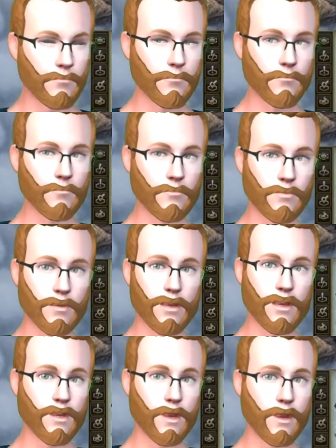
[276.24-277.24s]
Ensuite, on
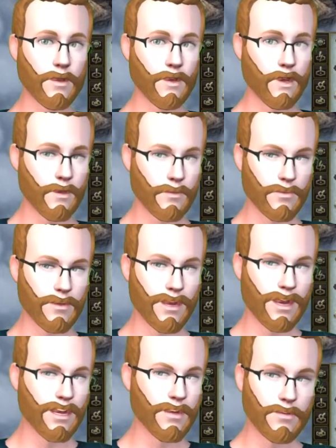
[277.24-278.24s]
a le manichéisme,
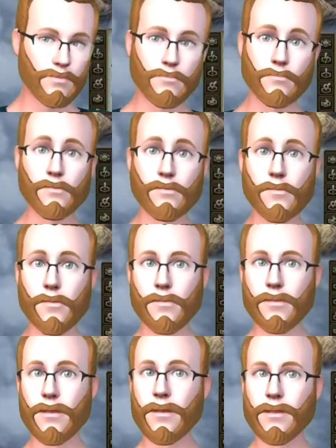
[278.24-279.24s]
qui, est
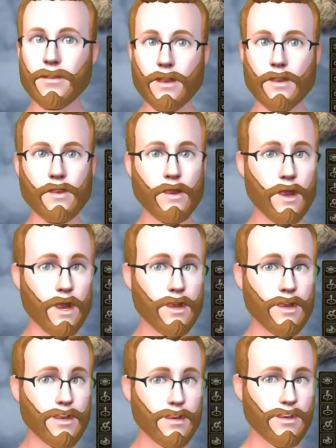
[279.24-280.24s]
simplement une,
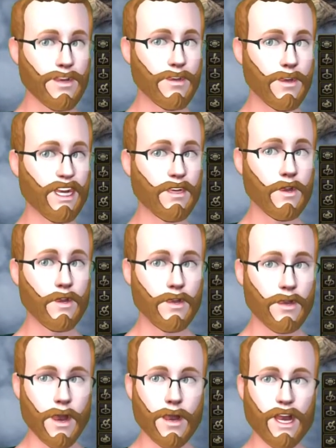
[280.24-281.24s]
évolution euh,
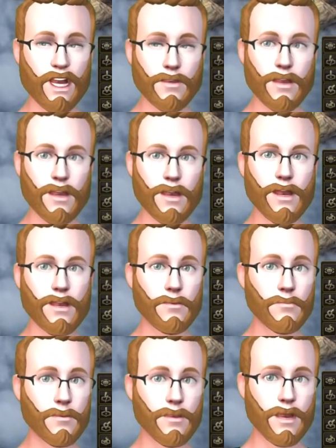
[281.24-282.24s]
du zoroastrisme.
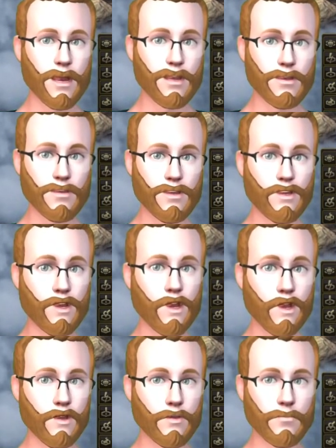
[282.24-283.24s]
Donc, si vous voulez, le,
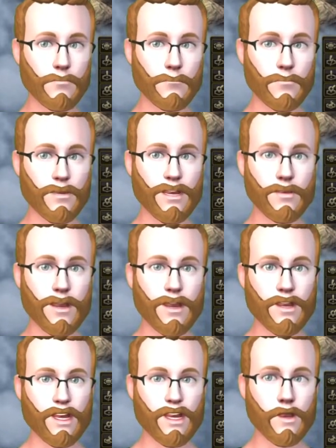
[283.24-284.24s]
le christianisme est une
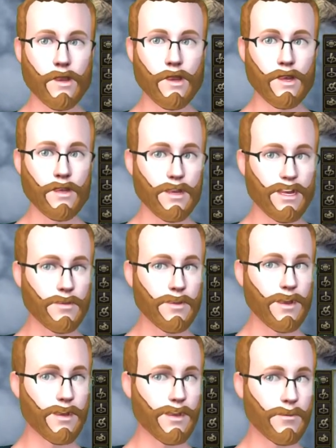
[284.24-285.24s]
évolution du
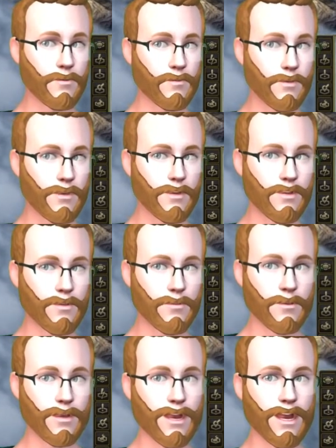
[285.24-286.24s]
judaïsme et le
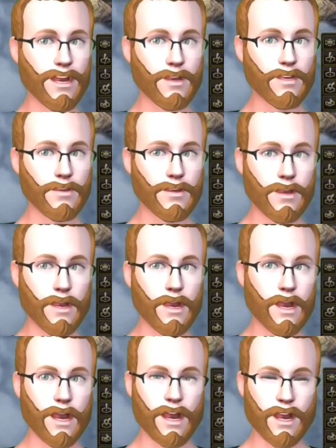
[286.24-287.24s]
manichéisme est une évolution du
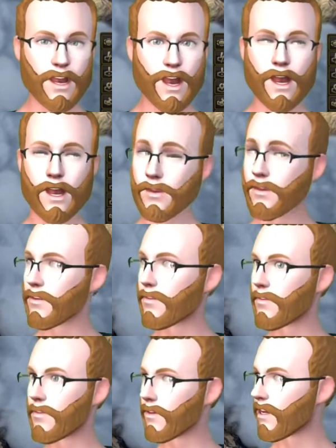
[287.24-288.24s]
zoroastrisme. Pour les
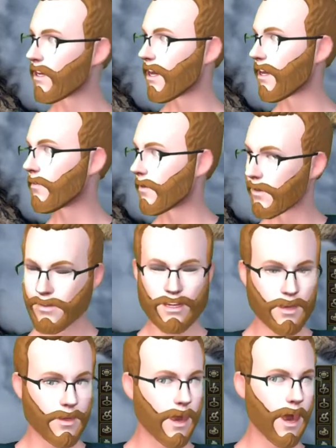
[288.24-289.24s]
spécialistes de l'histoire, c'est
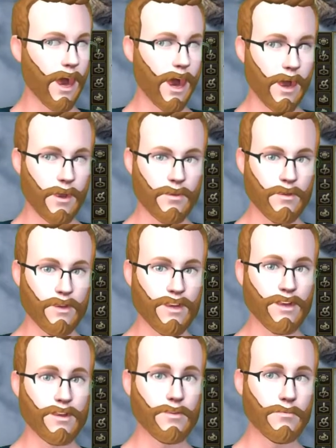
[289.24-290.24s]
parfaitement logique.
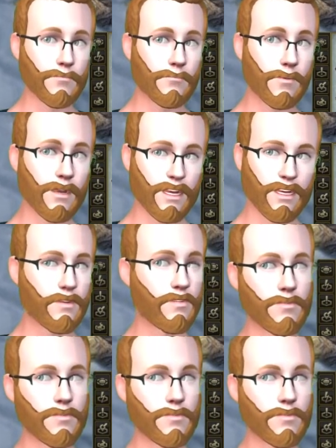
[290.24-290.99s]
Donc,